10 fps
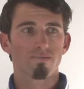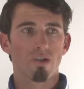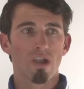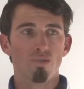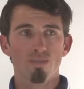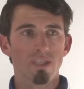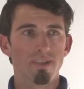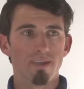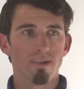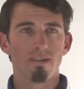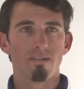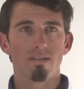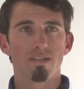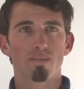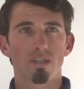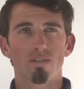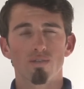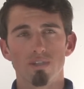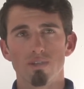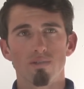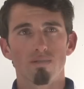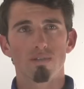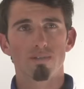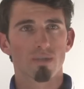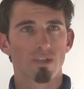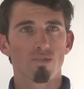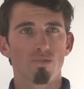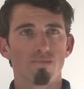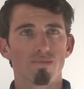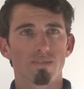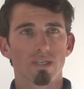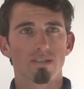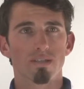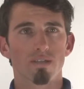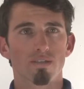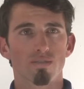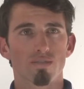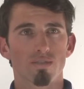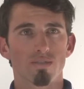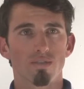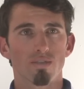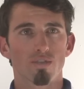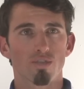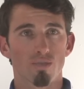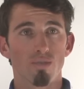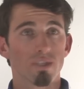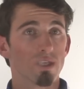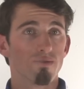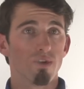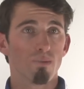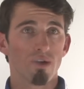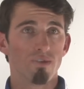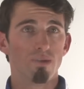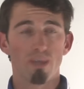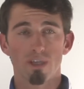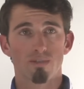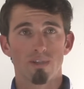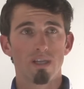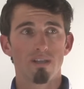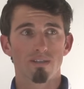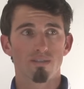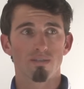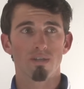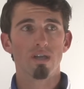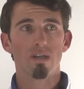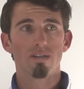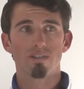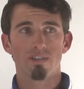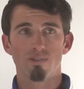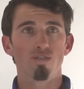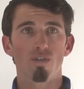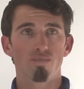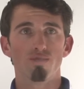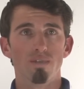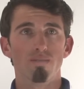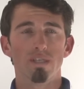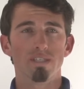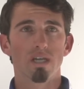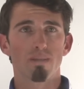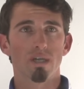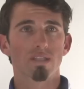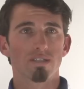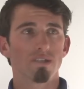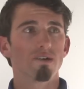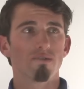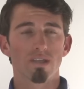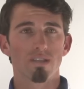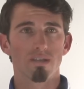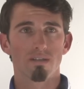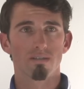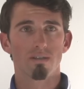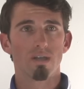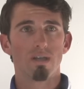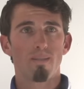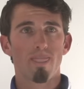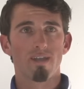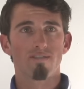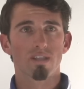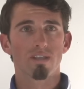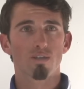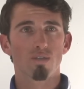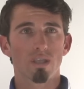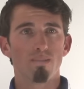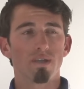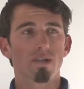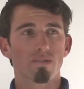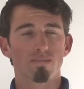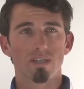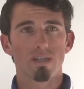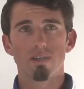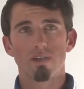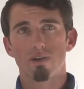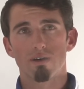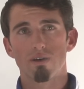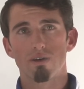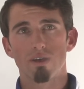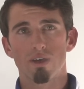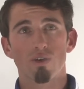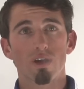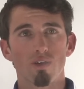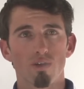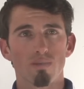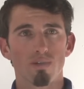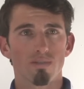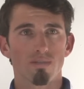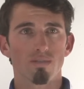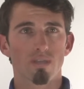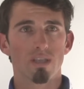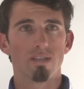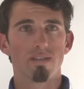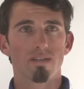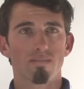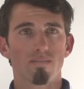voilà, l'unité, l'esprit de cohésion, l'esprit de groupe, tout ça, c'est quelque chose que je, que je, cultive dans ma vie personnelle et que j'ai d'autant plus de plaisir à partager avec des, des coéquipiers comme ça et un, et un encadrement de qualité.